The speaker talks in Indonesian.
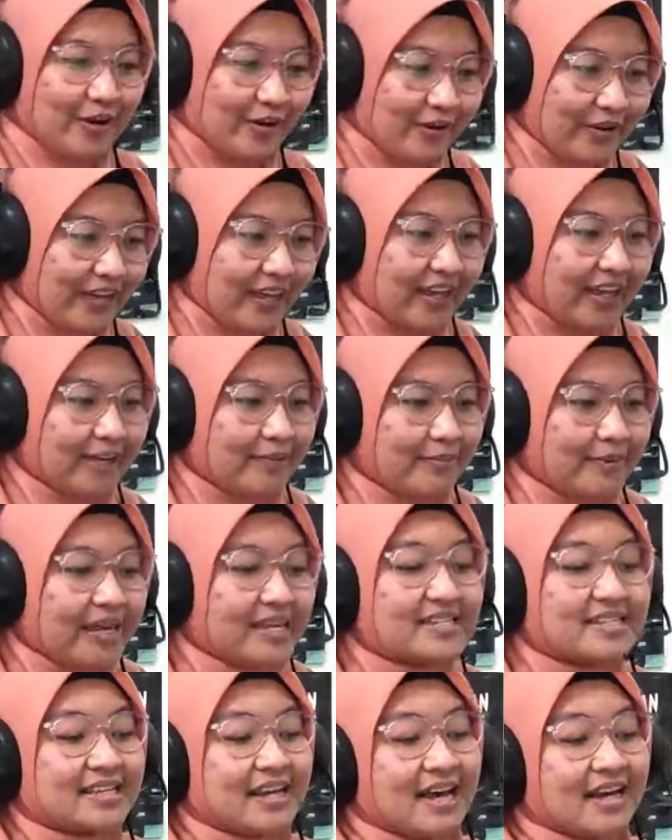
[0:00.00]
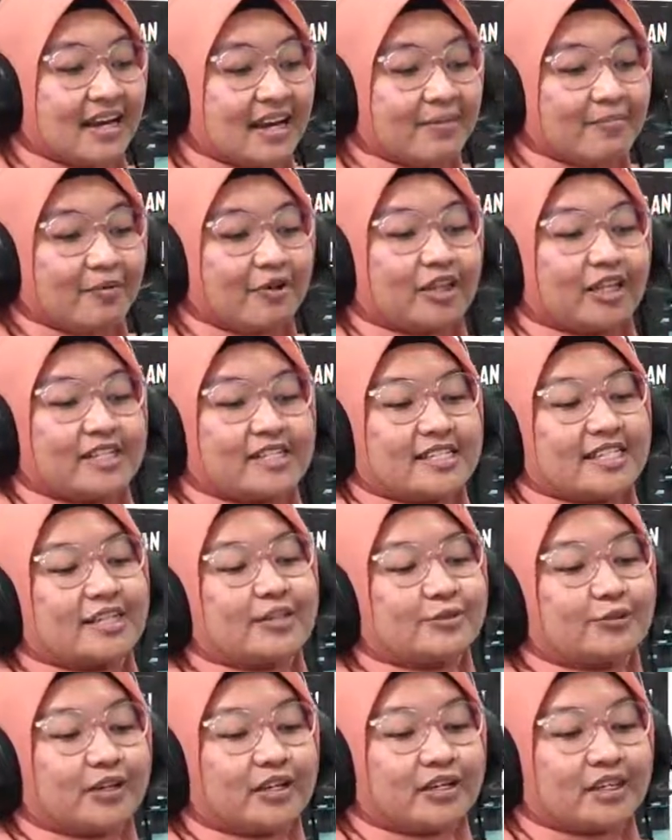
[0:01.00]
Oke, biasa dalam podcast ini
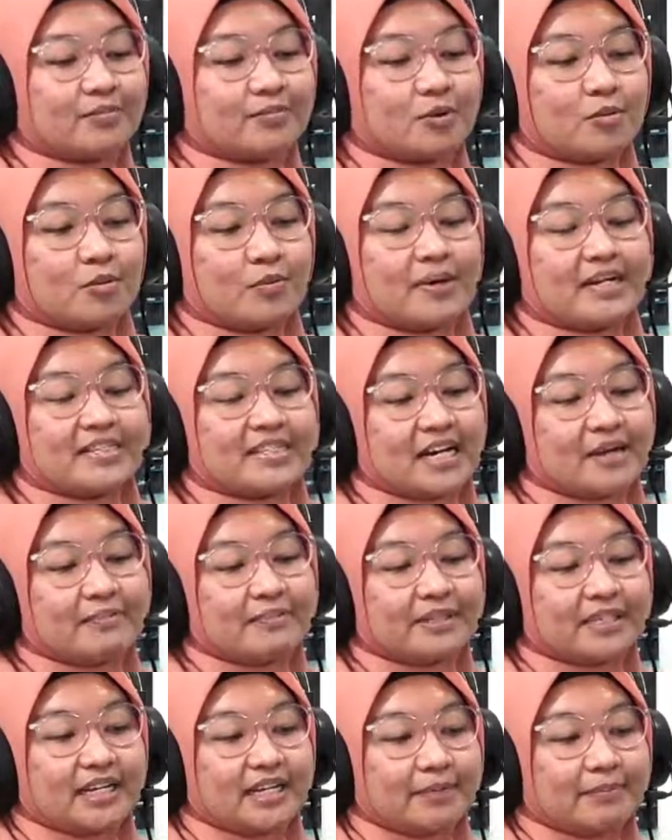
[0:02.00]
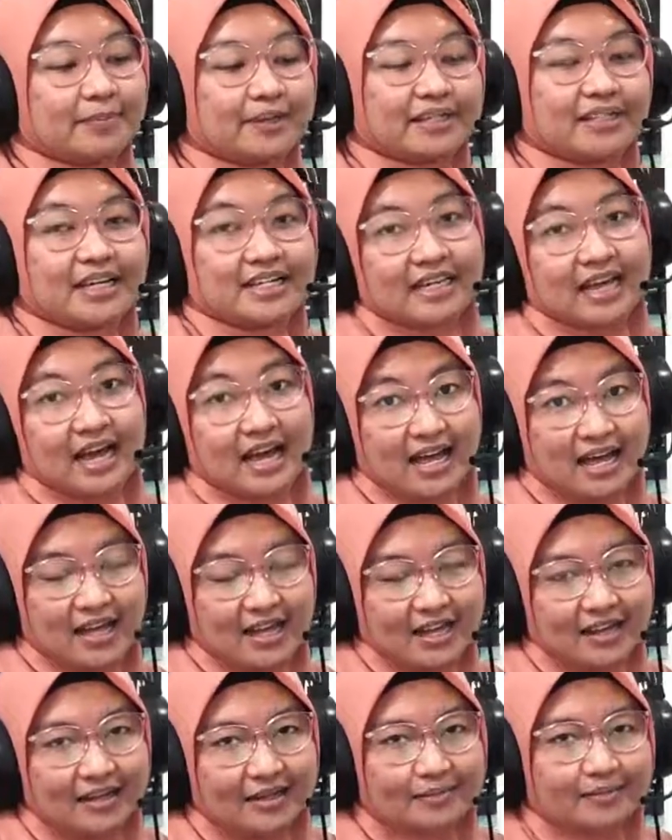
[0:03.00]
tuh kita mau membacakan
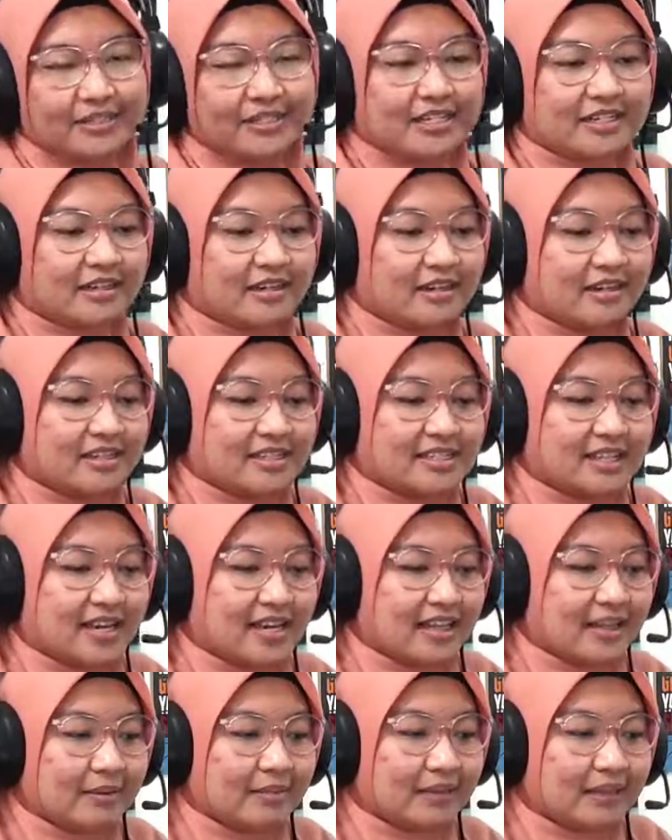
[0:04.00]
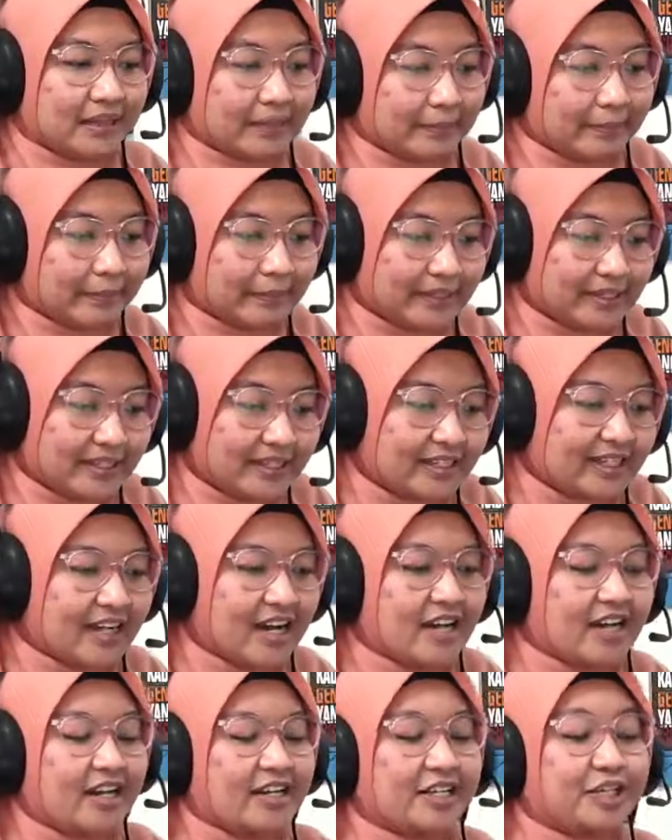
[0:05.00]
pertanyaan-pertanyaan yang menjadi kegelisahan teman-teman
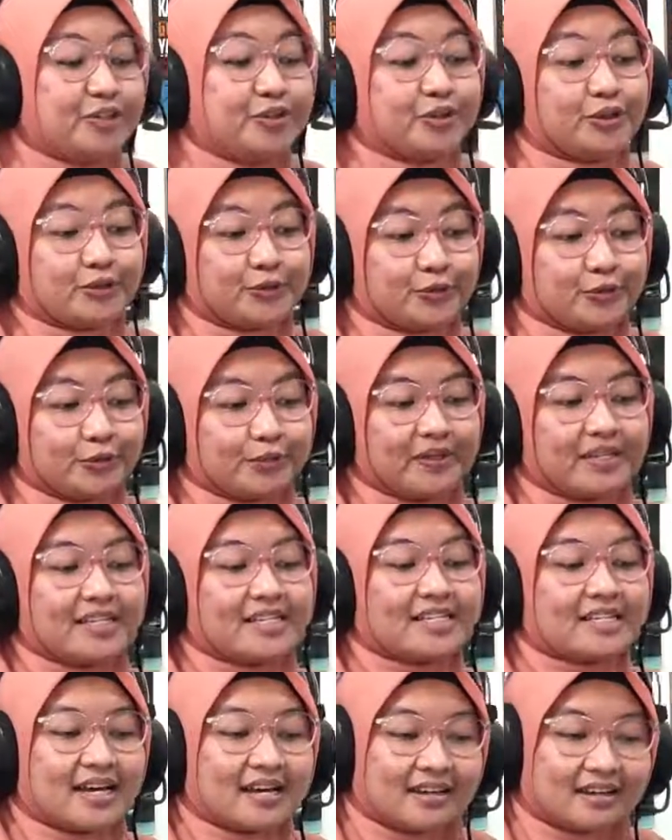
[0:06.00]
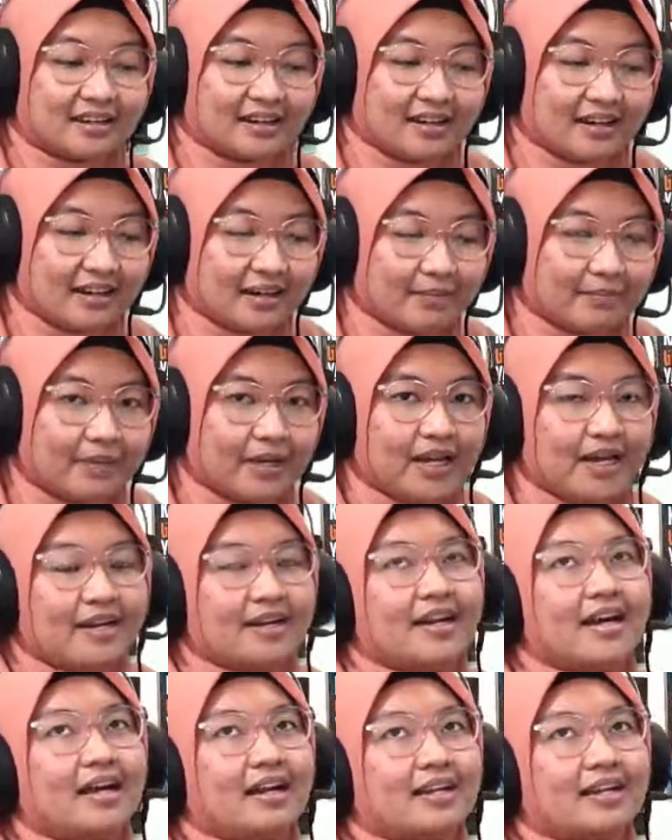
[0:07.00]
yang ada di YouTube, di Instagram,
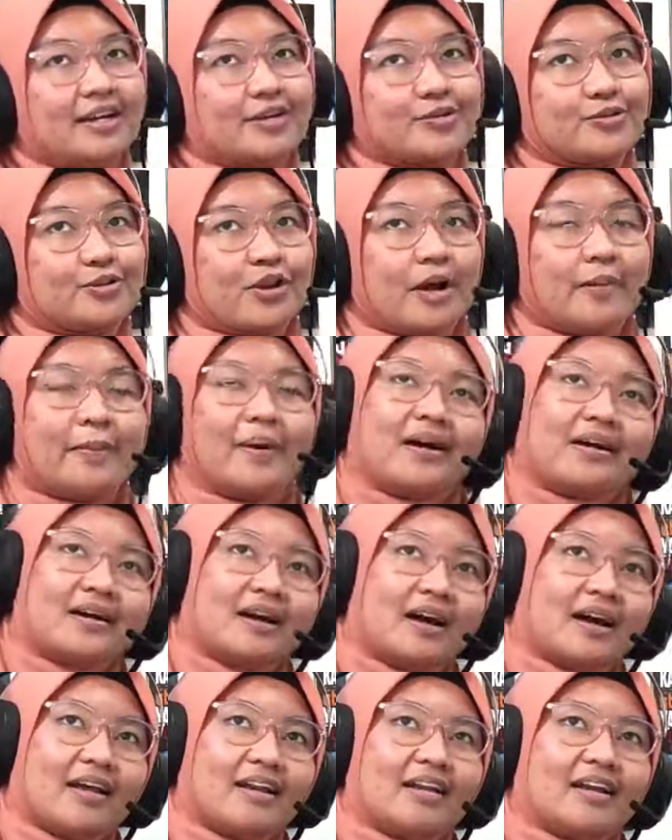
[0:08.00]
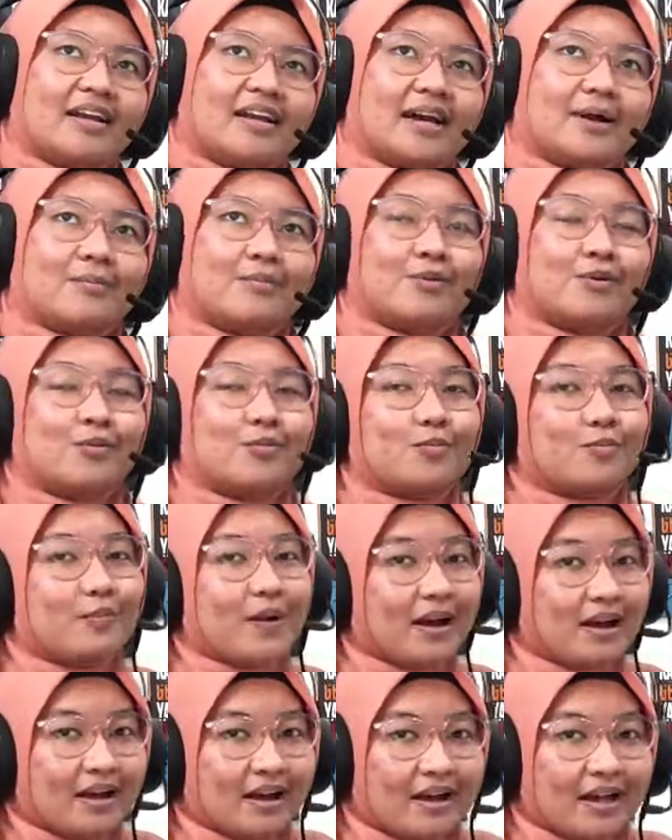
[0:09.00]
dari yang sudah pakai, dari yang belum
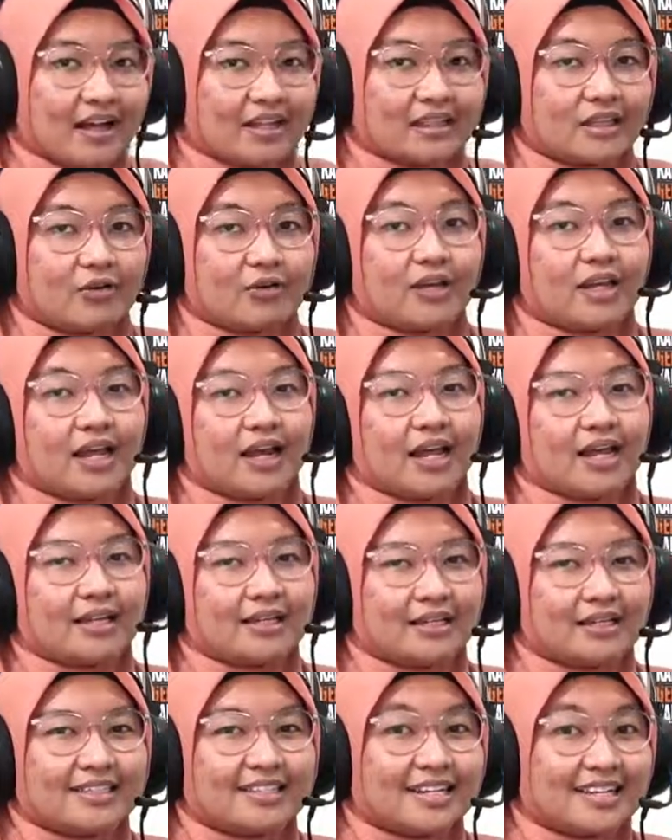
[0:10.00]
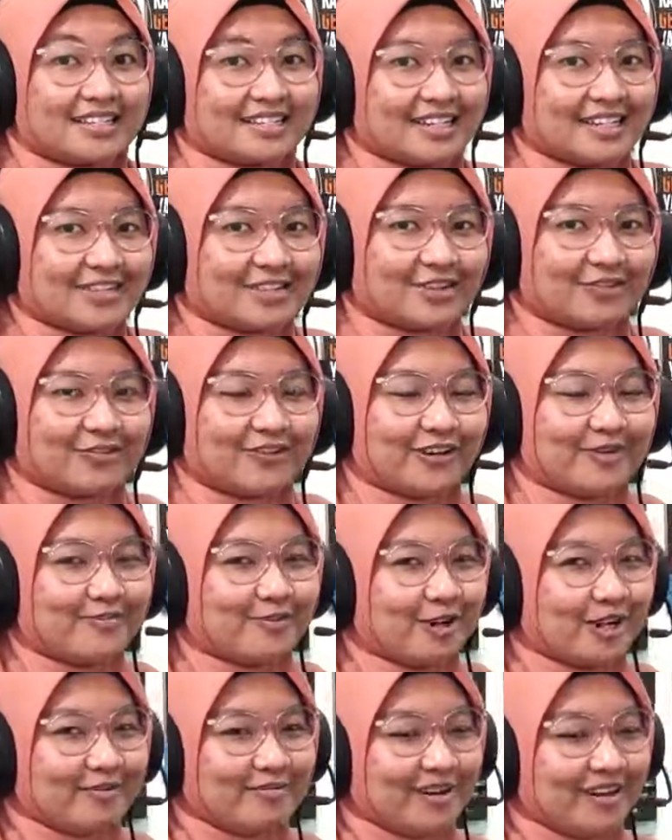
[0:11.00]
pakai atau yang lagi cari-cari software
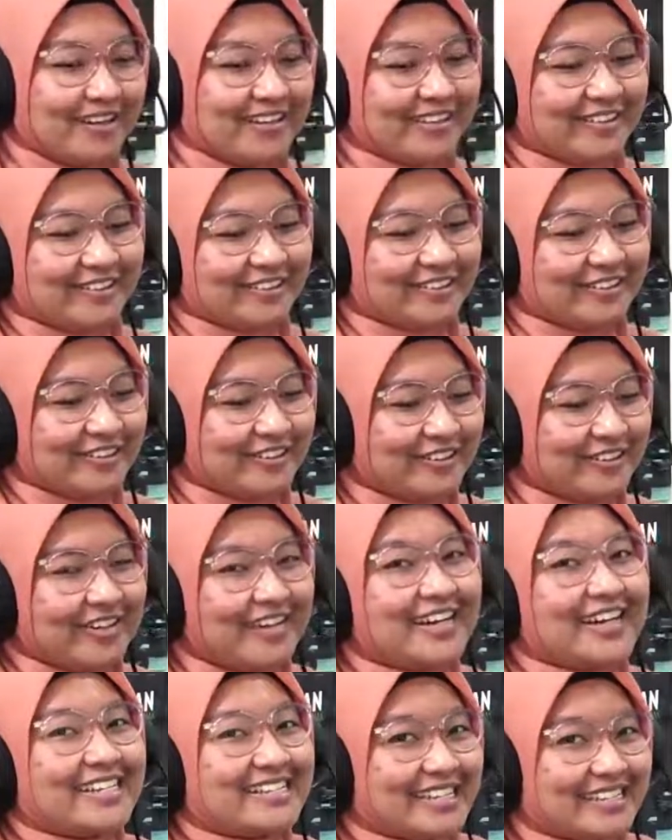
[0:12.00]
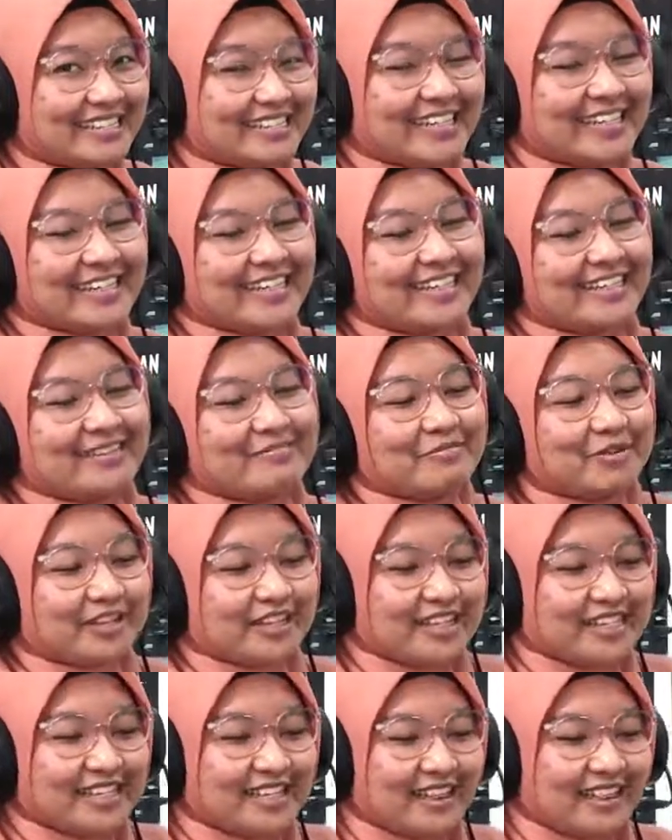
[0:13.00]
boleh banget loh cek-cek di
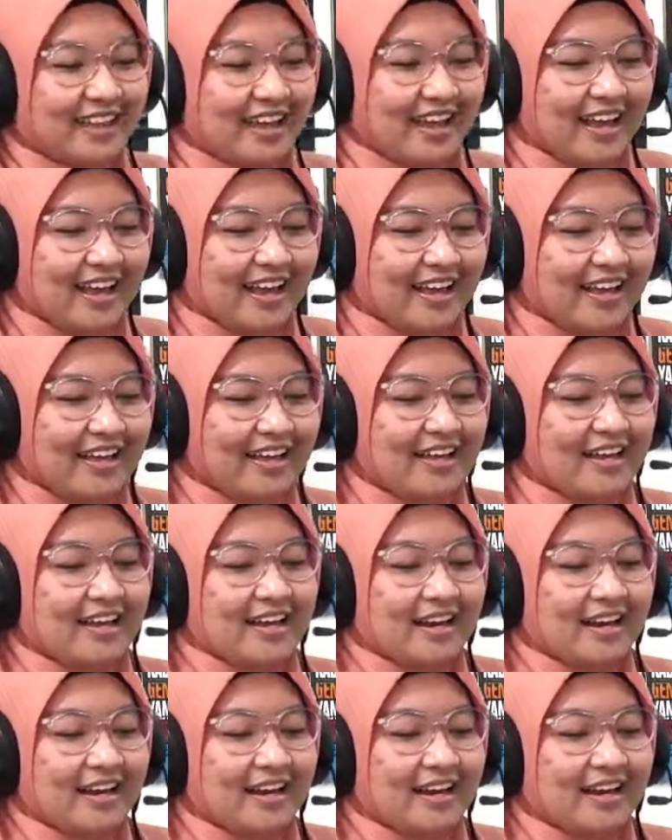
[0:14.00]
podcast kita.